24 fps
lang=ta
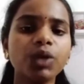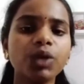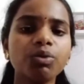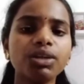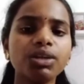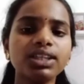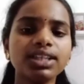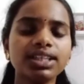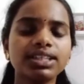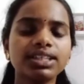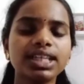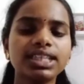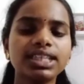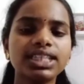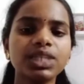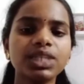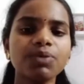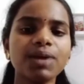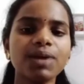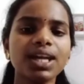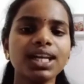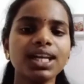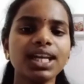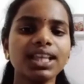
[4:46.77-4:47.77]
வந்த
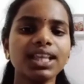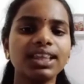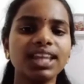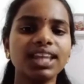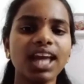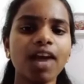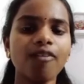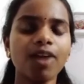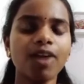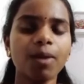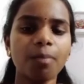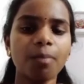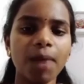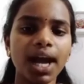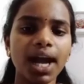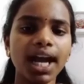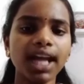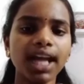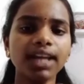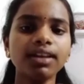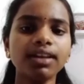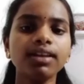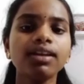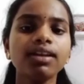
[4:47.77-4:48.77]
சசிவர்ண தேவர் மகன்